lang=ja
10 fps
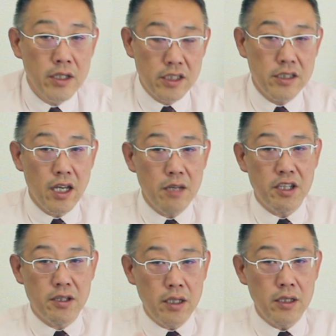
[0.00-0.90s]
実際
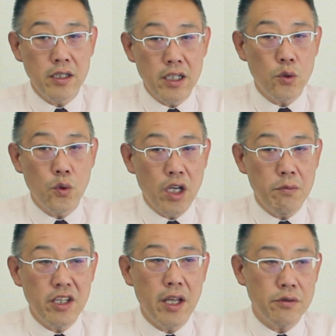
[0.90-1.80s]
今全体的な統計
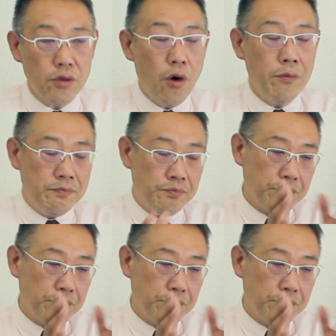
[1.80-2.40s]
見ていくと